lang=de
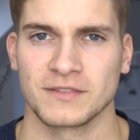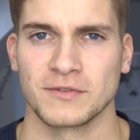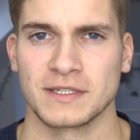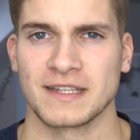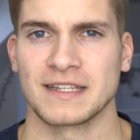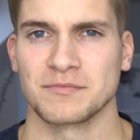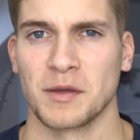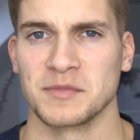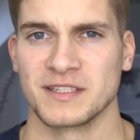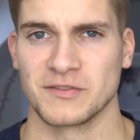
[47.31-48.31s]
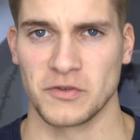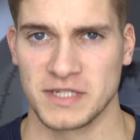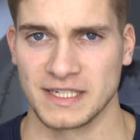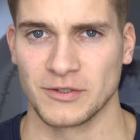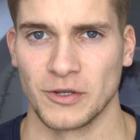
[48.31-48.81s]
dass wir das alles mal ein bisschen
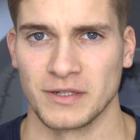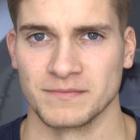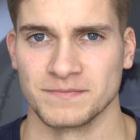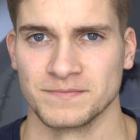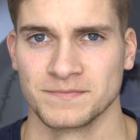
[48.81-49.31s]
sortieren können.